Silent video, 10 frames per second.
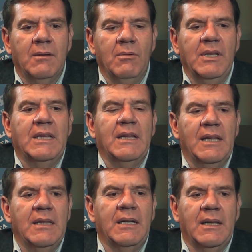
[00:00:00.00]
un
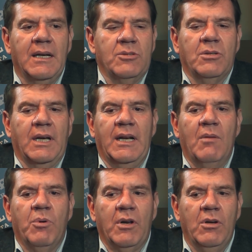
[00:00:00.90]
intendente, en este caso del
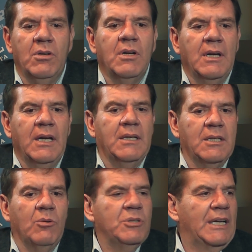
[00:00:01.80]
general Corredón, es
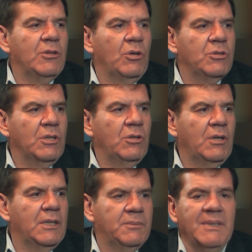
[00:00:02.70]
escuchar a todos los
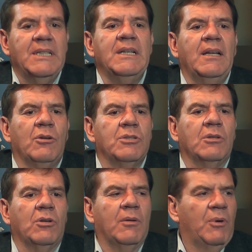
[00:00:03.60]
sectores, más allá de los
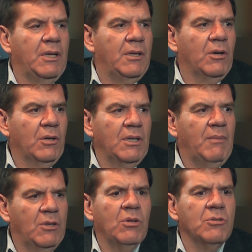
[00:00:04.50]
sectores políticos, ¿no?
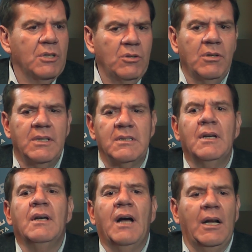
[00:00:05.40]
también todos los sectores,
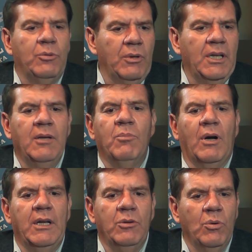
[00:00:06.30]
al
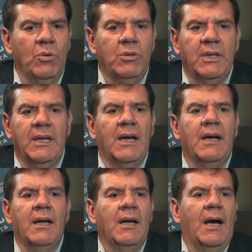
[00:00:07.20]
turismo, a la
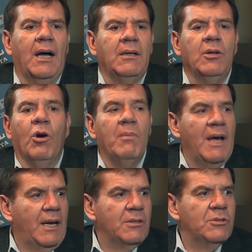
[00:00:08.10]
industria, al
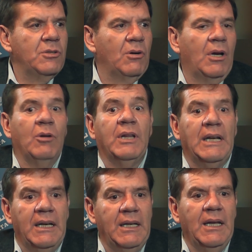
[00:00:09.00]
comercio, a la
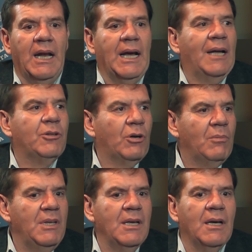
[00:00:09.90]
hotelería, a la
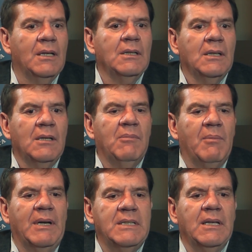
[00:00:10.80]
gastronomía. Me
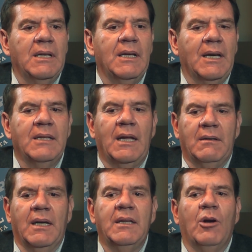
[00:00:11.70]
parece que
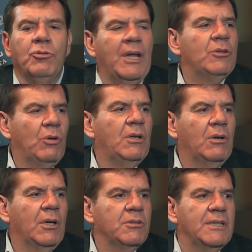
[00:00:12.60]
este contacto es
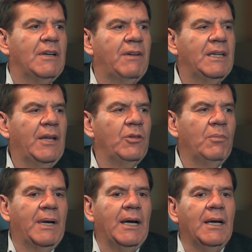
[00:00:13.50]
lo que nos está
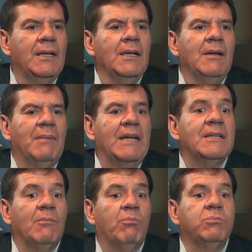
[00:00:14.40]
faltando para, para esa